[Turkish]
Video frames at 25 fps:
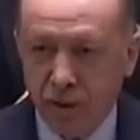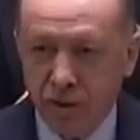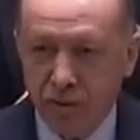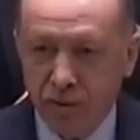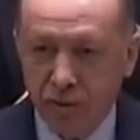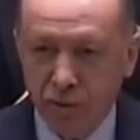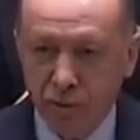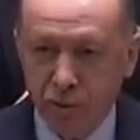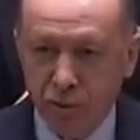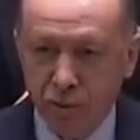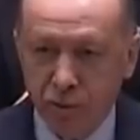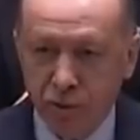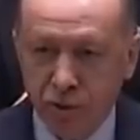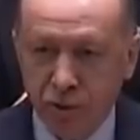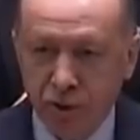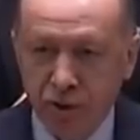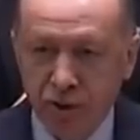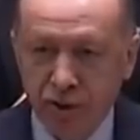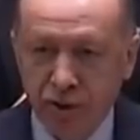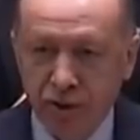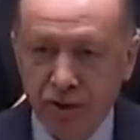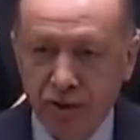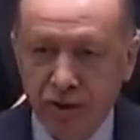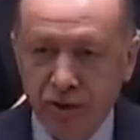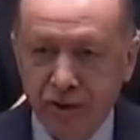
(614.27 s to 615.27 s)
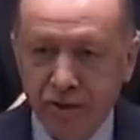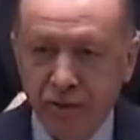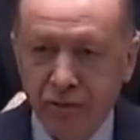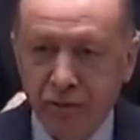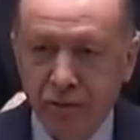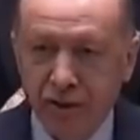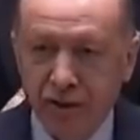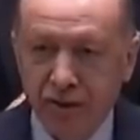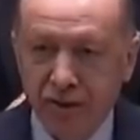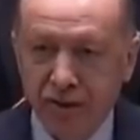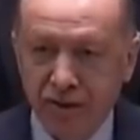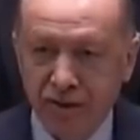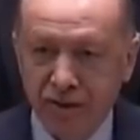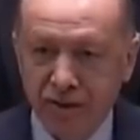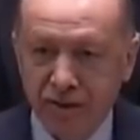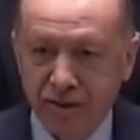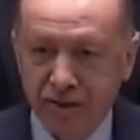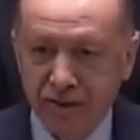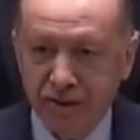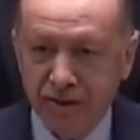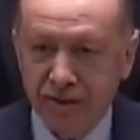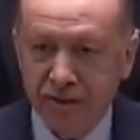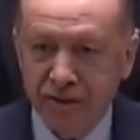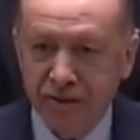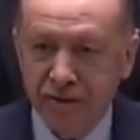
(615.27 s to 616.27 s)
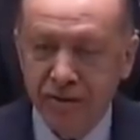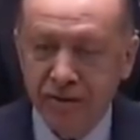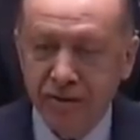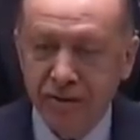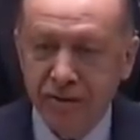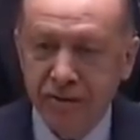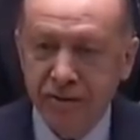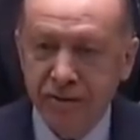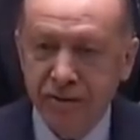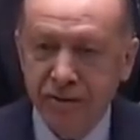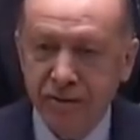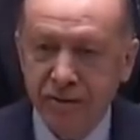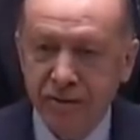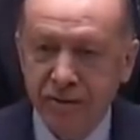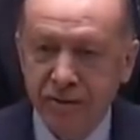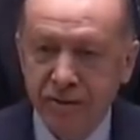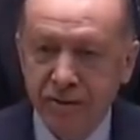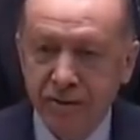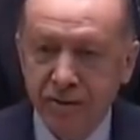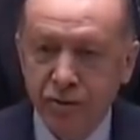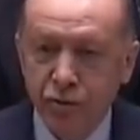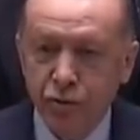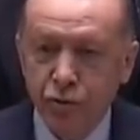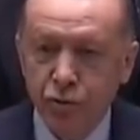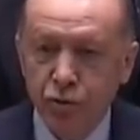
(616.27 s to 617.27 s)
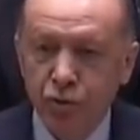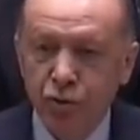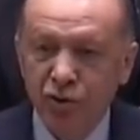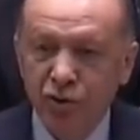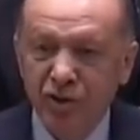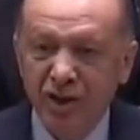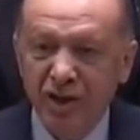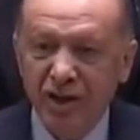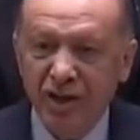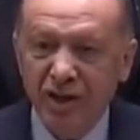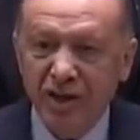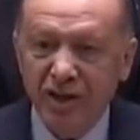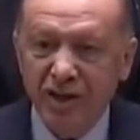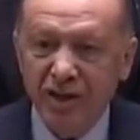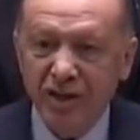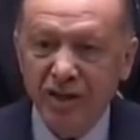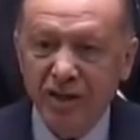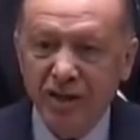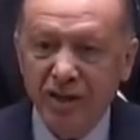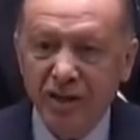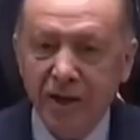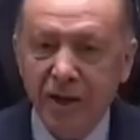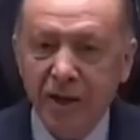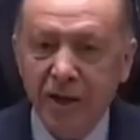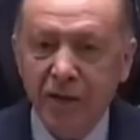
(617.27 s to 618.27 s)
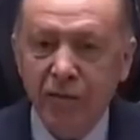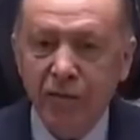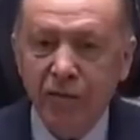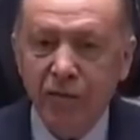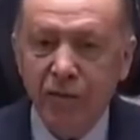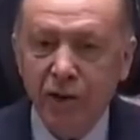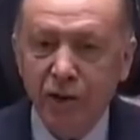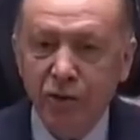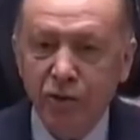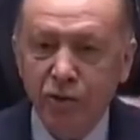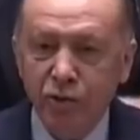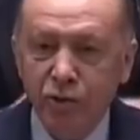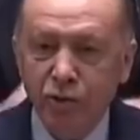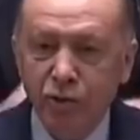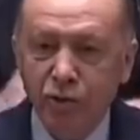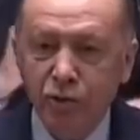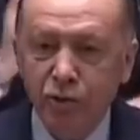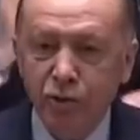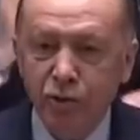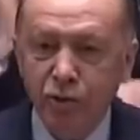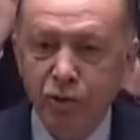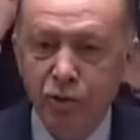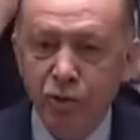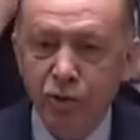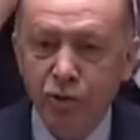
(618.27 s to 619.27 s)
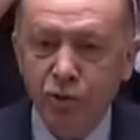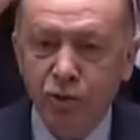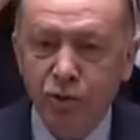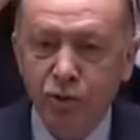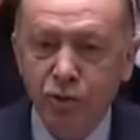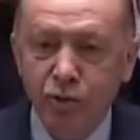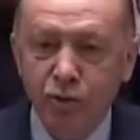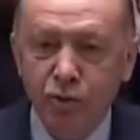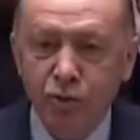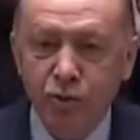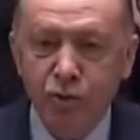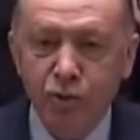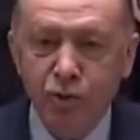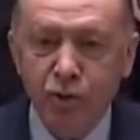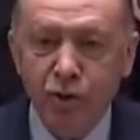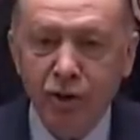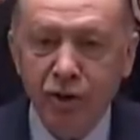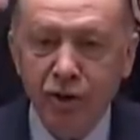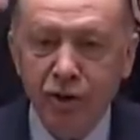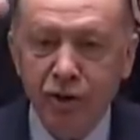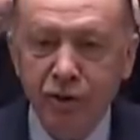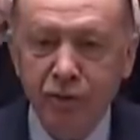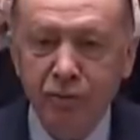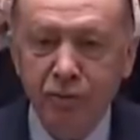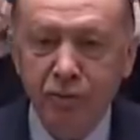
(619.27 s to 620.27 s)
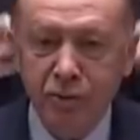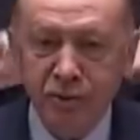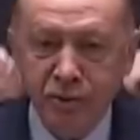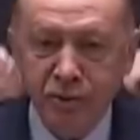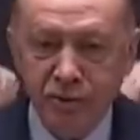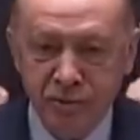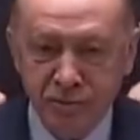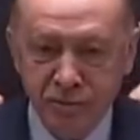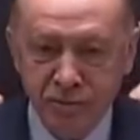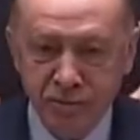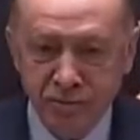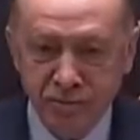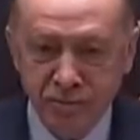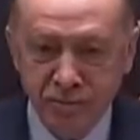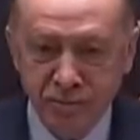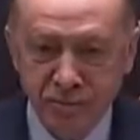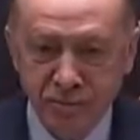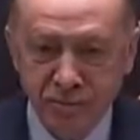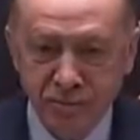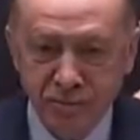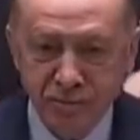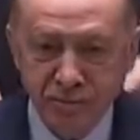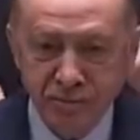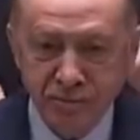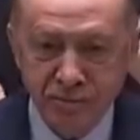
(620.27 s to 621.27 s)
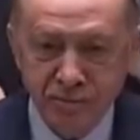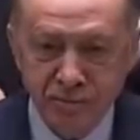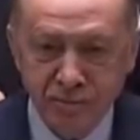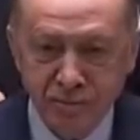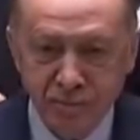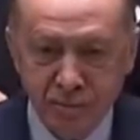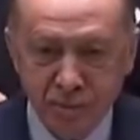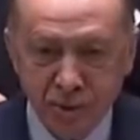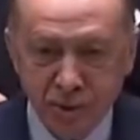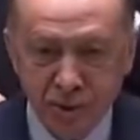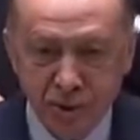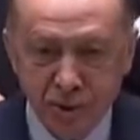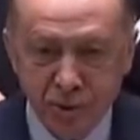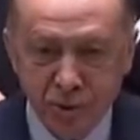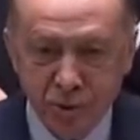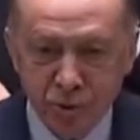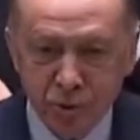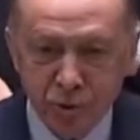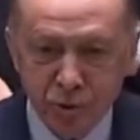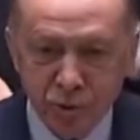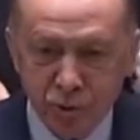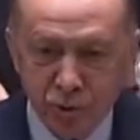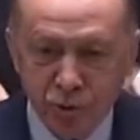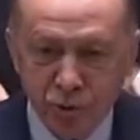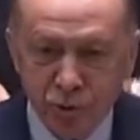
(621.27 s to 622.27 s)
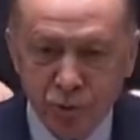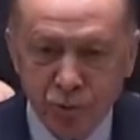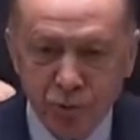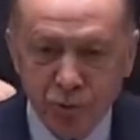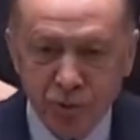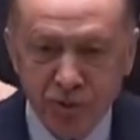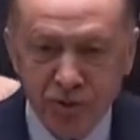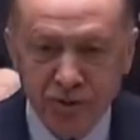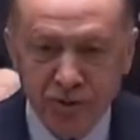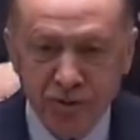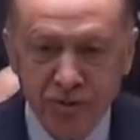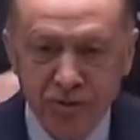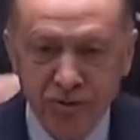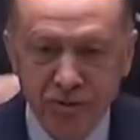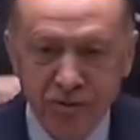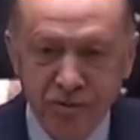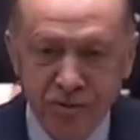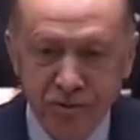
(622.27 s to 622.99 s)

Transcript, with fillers: az önce ifade edildi. Yüzde yediye enflasyonu düşüren kimdi? Biz düşürdük, biz.